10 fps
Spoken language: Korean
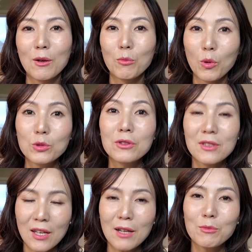모든
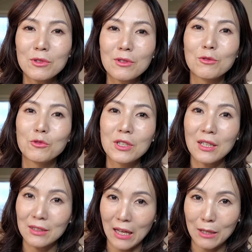사람은
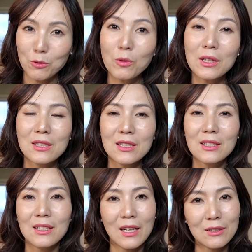우리랑 다
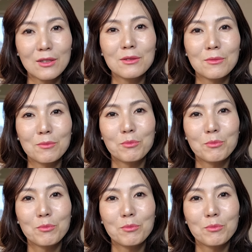똑같이 같은